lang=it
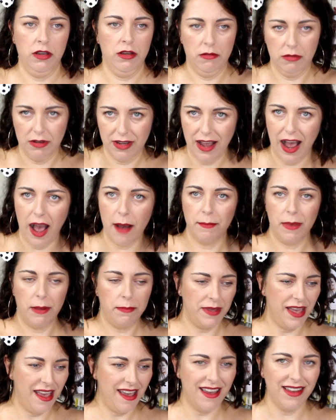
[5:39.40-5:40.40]
gambe,
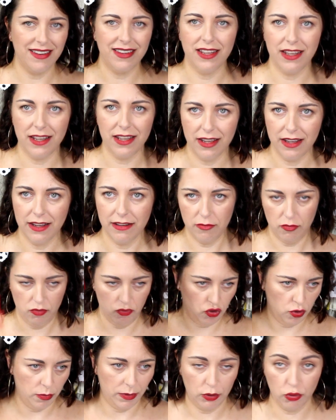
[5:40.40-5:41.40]
piedi,
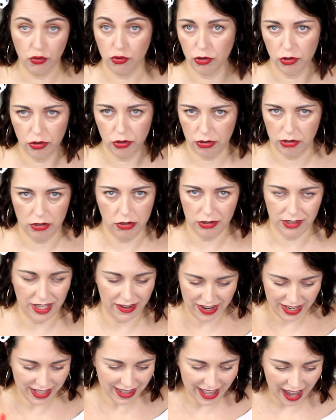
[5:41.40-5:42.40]
insomma tutto dove
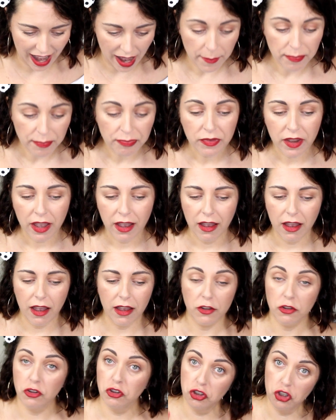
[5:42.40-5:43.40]
deve andare,
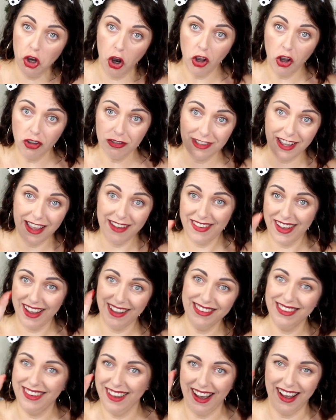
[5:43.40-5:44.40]
dove deve
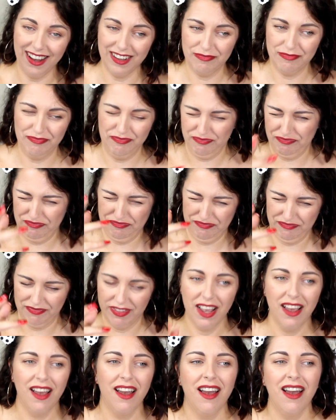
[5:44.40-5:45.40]
andare.
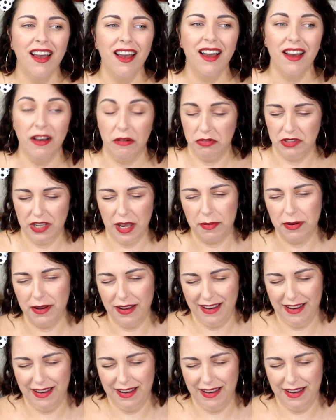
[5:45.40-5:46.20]
Sempre,